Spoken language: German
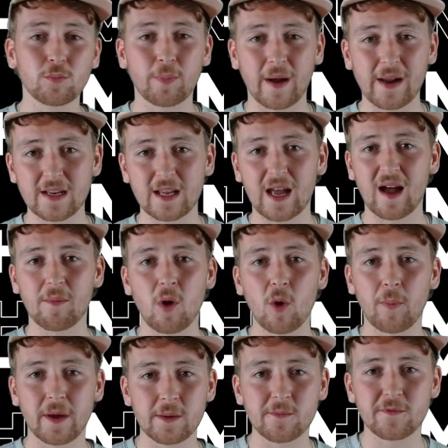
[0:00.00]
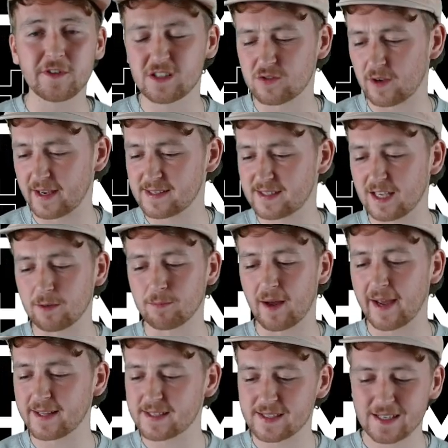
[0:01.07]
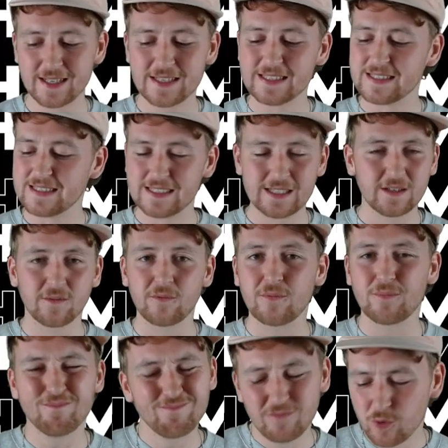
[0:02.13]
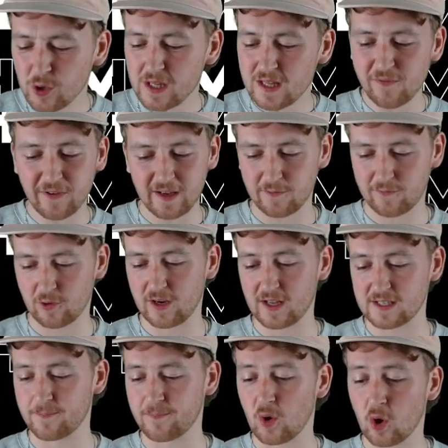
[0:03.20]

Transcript: Balken, aber auch bei einem 4 zu 1 gegen Mainz würde ich die Finger von lassen.